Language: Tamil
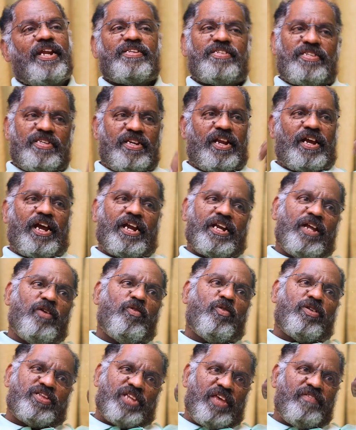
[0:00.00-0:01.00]
என்ன செஞ்சதை
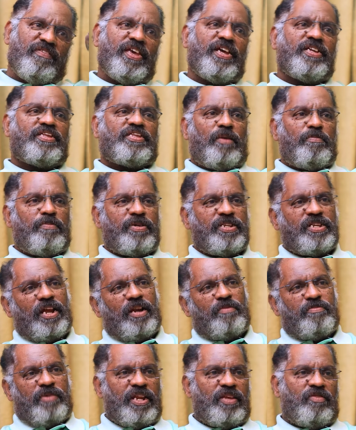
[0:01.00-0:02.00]
கேட்டால் ஒரு தெய்வீக
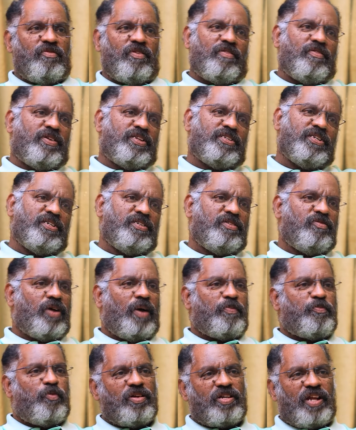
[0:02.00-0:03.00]
தம்பதிகள் மாதிரி இவங்க வந்து
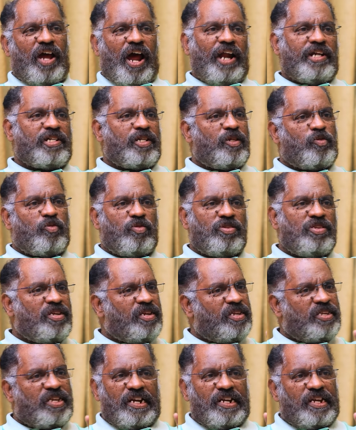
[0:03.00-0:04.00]
இவங்க போட்ட ஆட்டம்
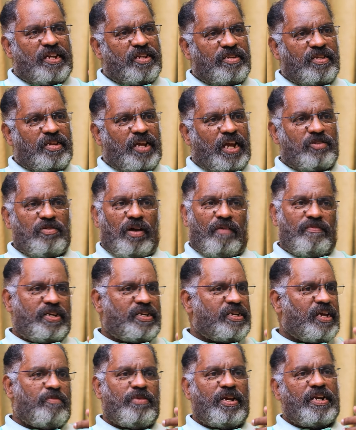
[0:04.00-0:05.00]
கொஞ்சம் நெஞ்சம் கிடையாது அதுவும் அவன்
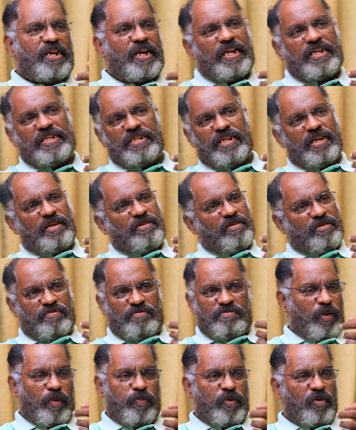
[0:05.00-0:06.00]
இருக்கான் பாருங்க அந்த
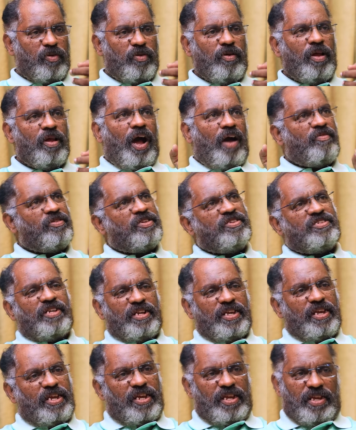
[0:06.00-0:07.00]
பப்ளு அவனும்
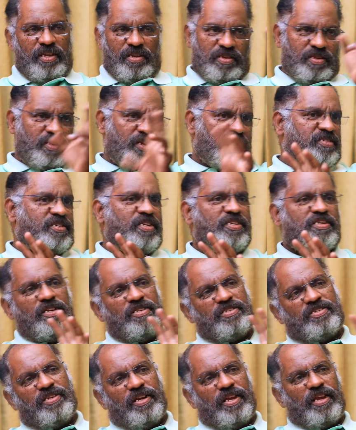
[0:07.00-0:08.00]
சரி இந்த
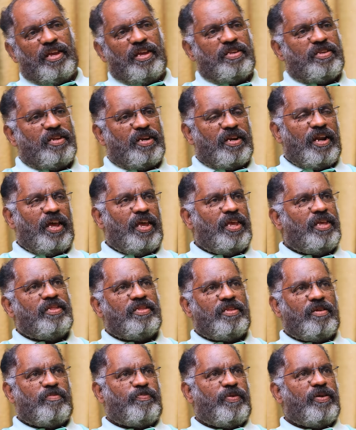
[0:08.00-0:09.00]
சீத்தலும் சரி சரிங்களா
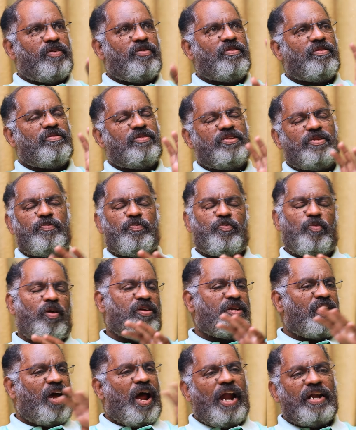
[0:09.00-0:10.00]
இந்த பெண்ணும் வந்து
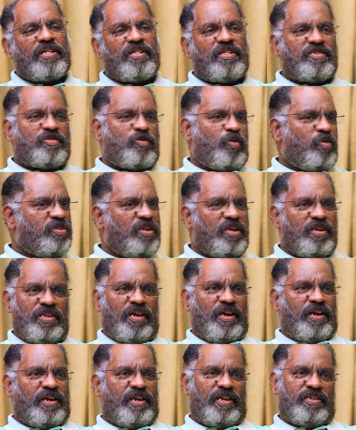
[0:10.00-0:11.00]
போட்ட ஆட்டம் கொஞ்சம்
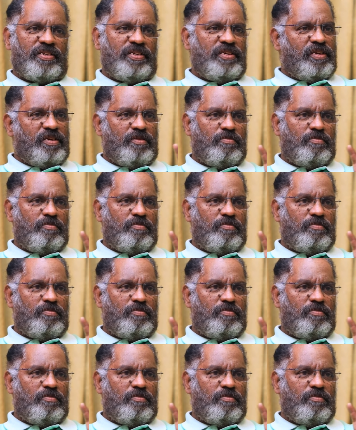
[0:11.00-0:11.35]
நெஞ்சம் கிடையாது